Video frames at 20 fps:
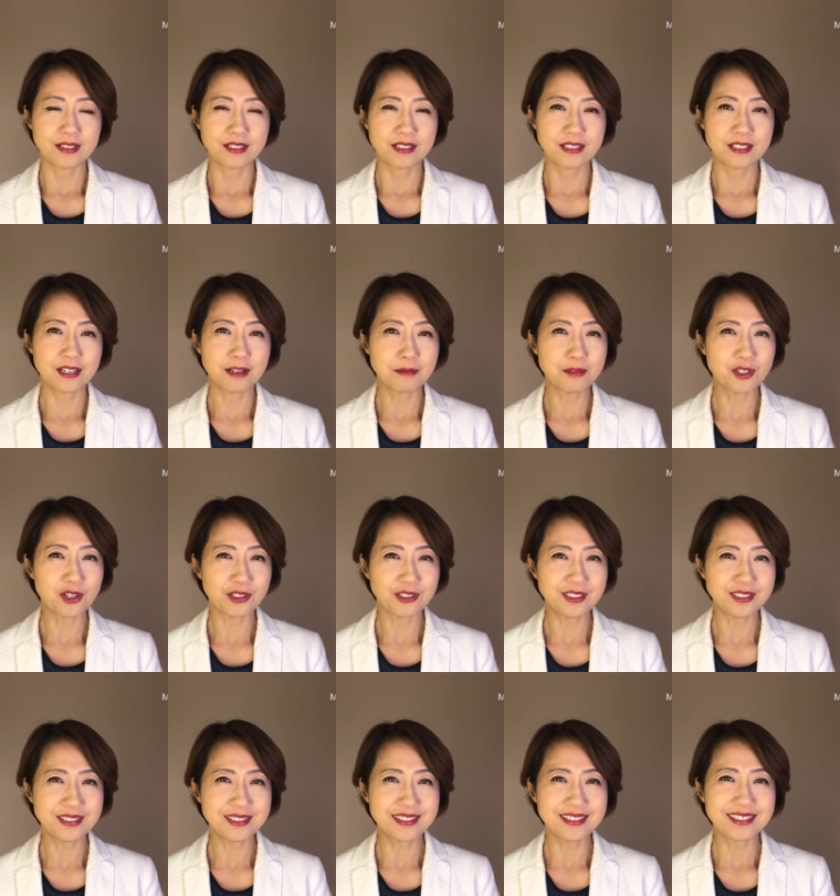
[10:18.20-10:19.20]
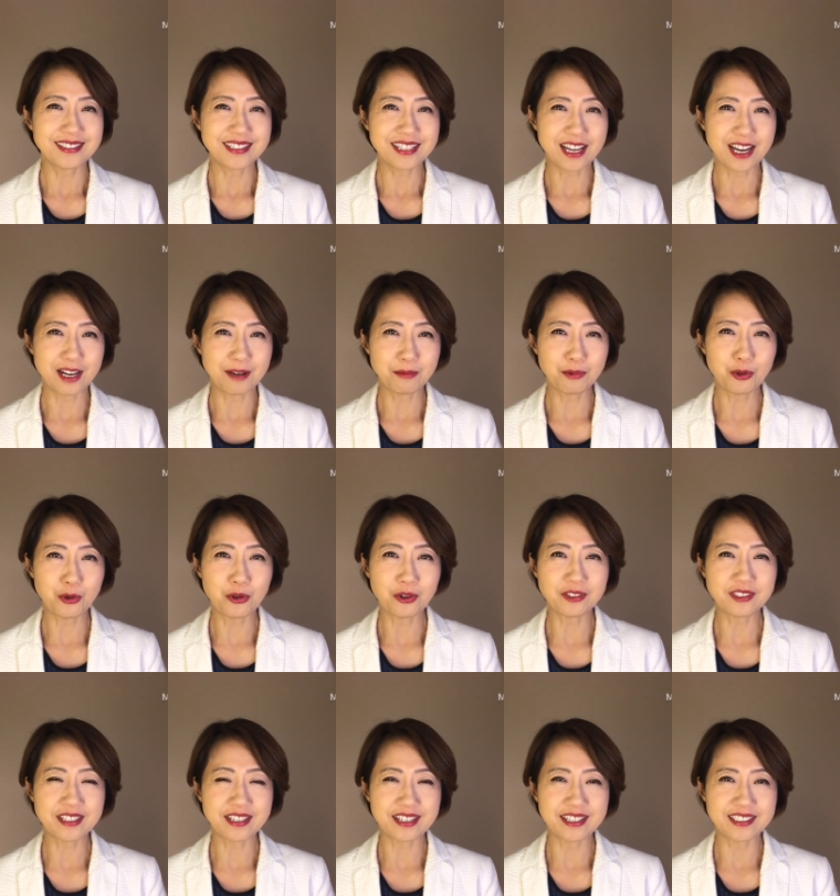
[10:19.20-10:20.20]
그럼 저는 다음
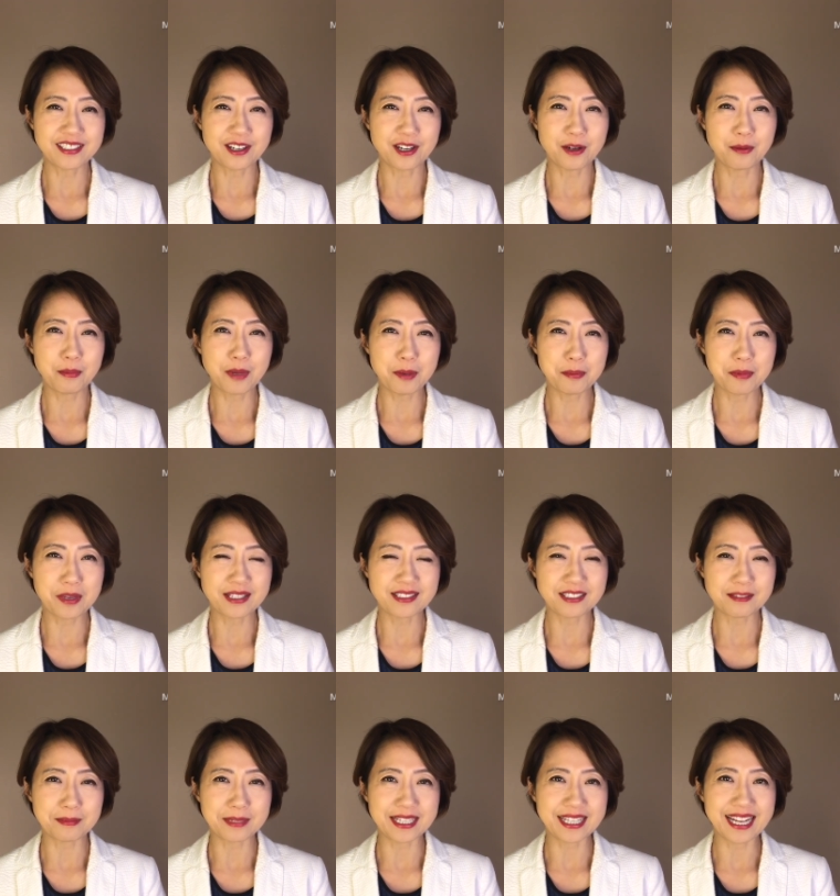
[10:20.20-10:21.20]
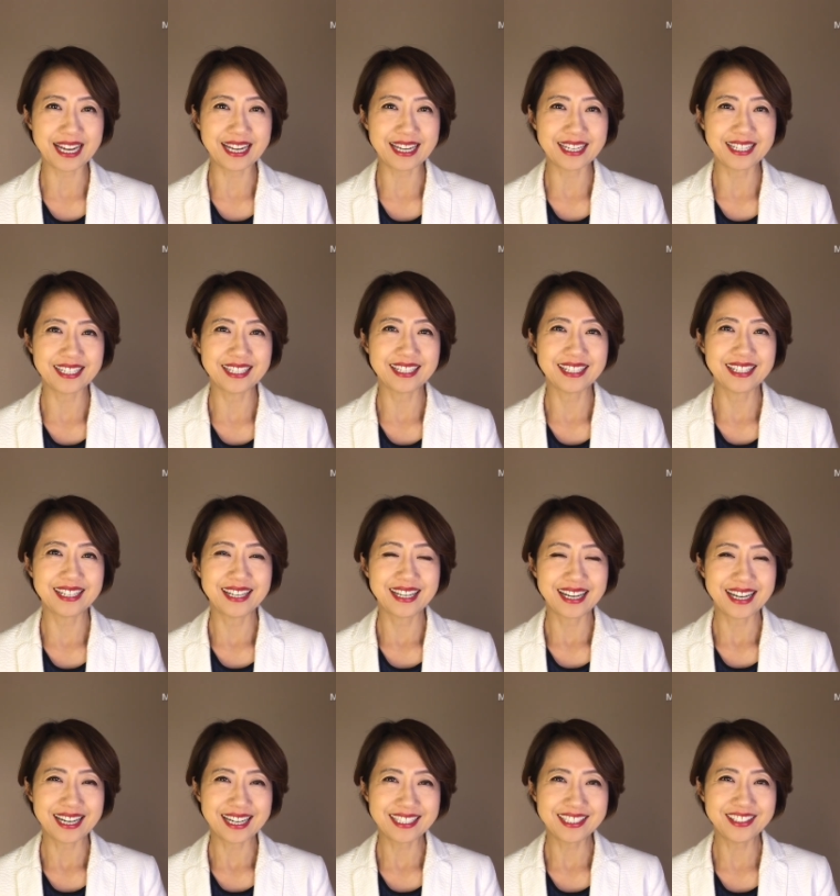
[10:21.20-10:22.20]
동영상에서 뵙겠습니다.
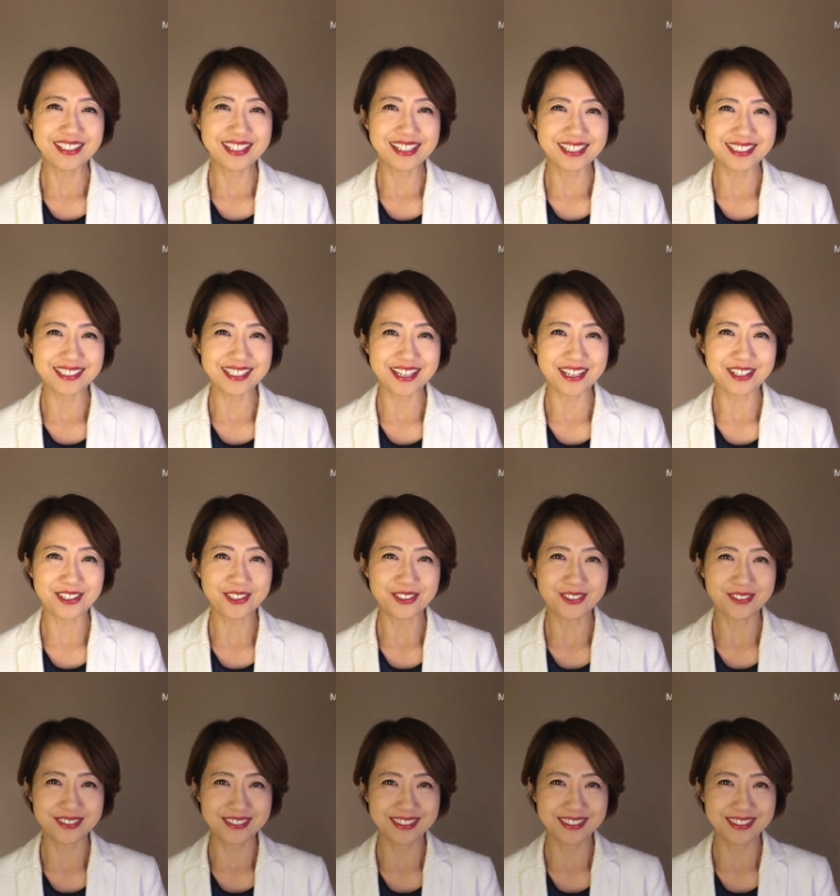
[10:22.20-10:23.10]
안녕히 계세요.